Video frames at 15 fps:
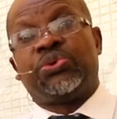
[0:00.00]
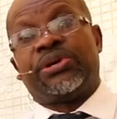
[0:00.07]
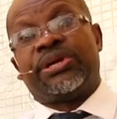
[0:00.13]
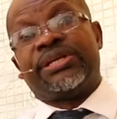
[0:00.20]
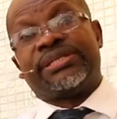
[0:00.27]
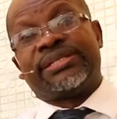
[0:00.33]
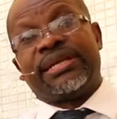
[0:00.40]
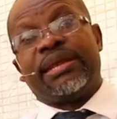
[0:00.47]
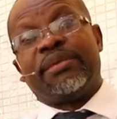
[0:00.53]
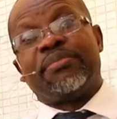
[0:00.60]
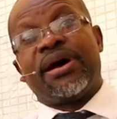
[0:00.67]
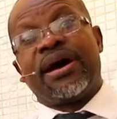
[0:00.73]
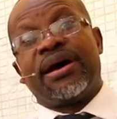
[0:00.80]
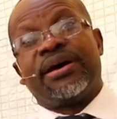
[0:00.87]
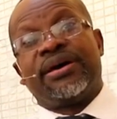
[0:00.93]
les
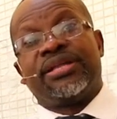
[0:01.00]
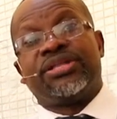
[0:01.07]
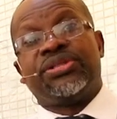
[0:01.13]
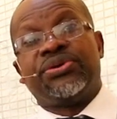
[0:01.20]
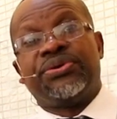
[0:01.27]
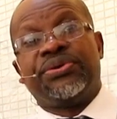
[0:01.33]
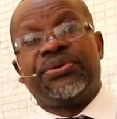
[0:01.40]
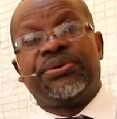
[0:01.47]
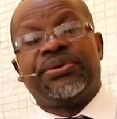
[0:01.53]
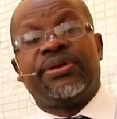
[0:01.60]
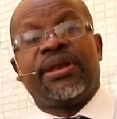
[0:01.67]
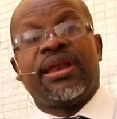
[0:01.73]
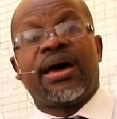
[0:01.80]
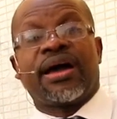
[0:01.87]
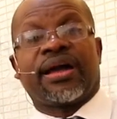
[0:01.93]
éléments de
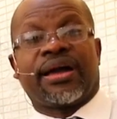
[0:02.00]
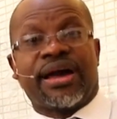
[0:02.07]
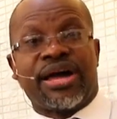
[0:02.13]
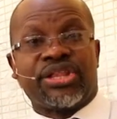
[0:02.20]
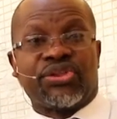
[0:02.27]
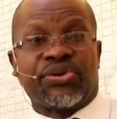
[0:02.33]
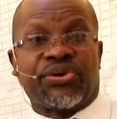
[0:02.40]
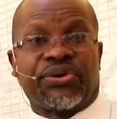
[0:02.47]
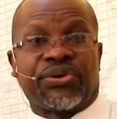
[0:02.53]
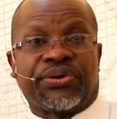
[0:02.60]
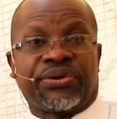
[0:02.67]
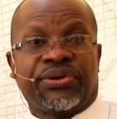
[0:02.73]
la grandeur.